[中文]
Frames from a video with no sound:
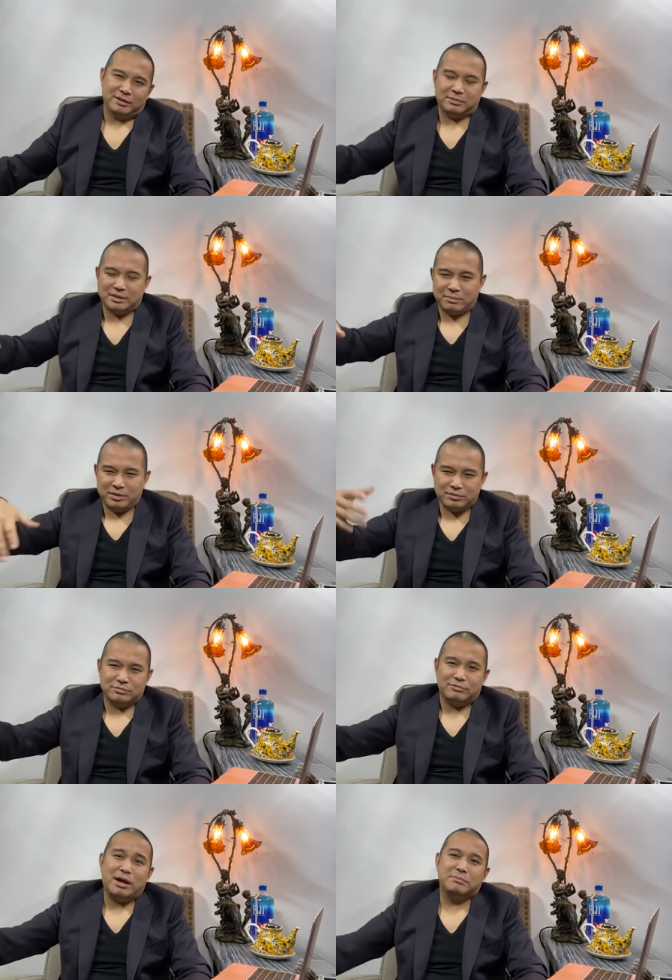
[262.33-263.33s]
那么在民
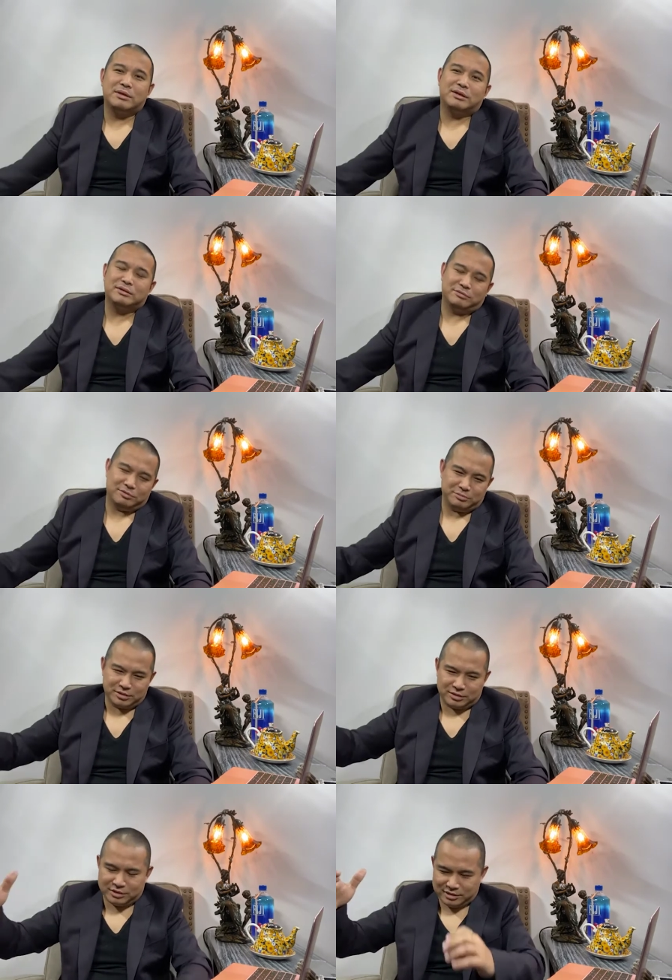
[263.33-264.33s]
宿外面呢，我
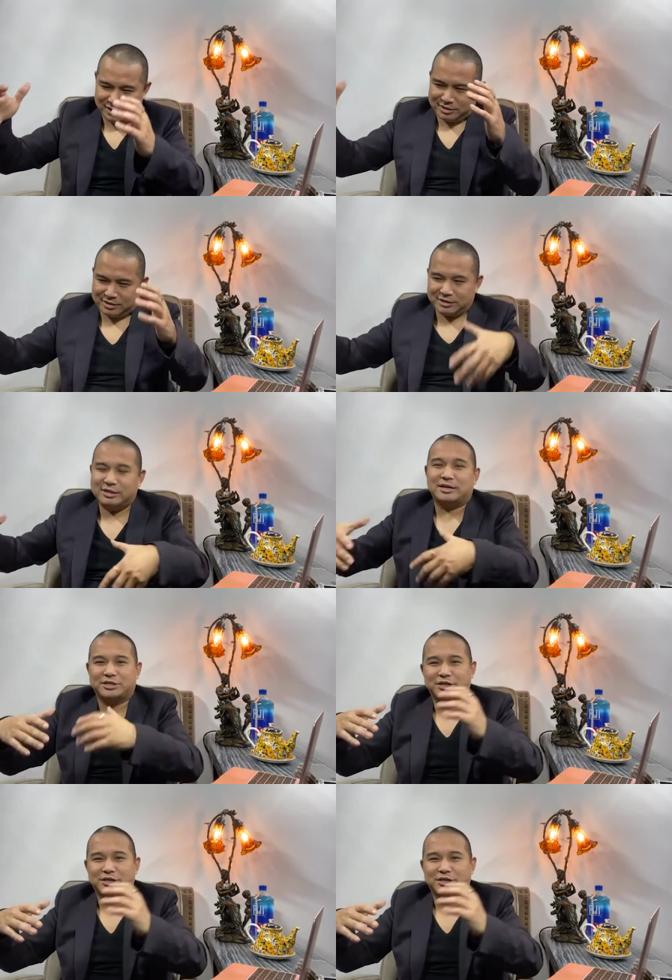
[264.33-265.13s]
们隔了隔了啊，